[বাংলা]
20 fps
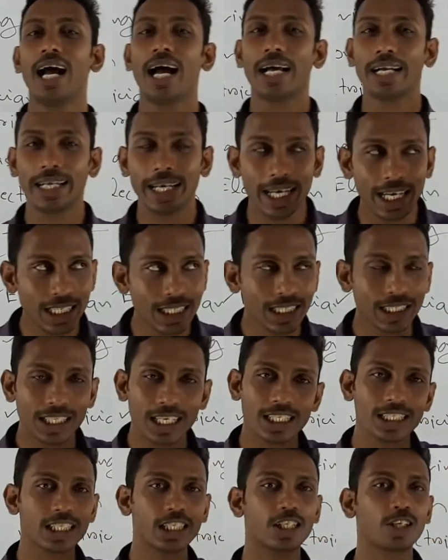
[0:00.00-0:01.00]
আর এই যে
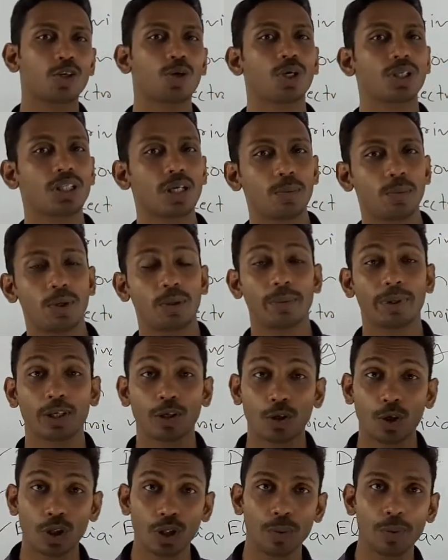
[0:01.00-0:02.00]
তার সাথে কথা বলবেন
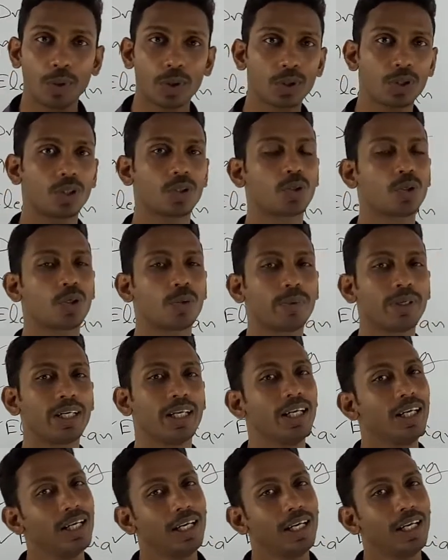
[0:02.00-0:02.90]
কথোপকথন করবেন